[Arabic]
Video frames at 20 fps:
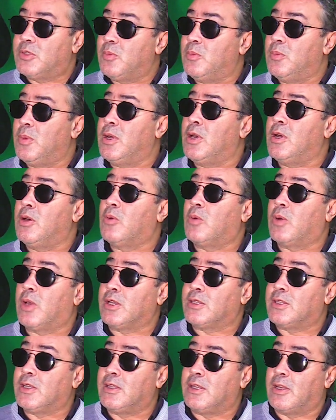تما
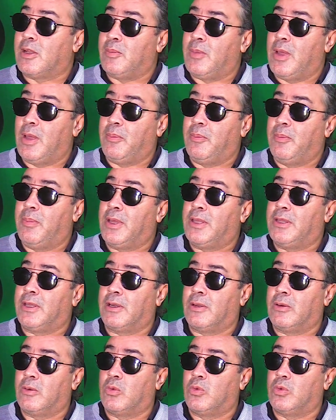وقعت هذيك المحبه
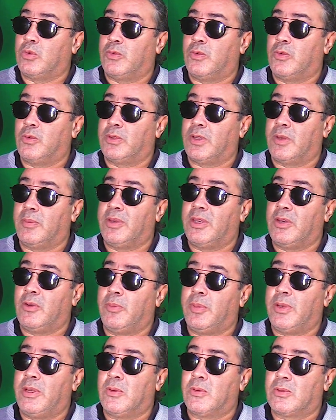ذاك الكود فوت بيني
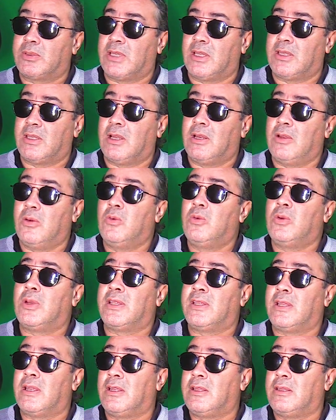وبين الاستاذه
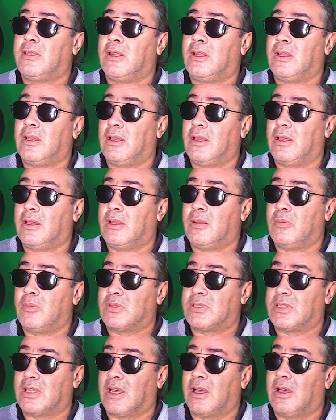الاولى ديالي ديال
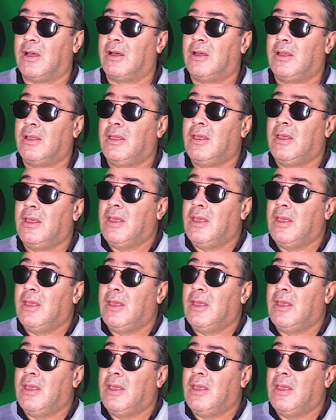الموسيقى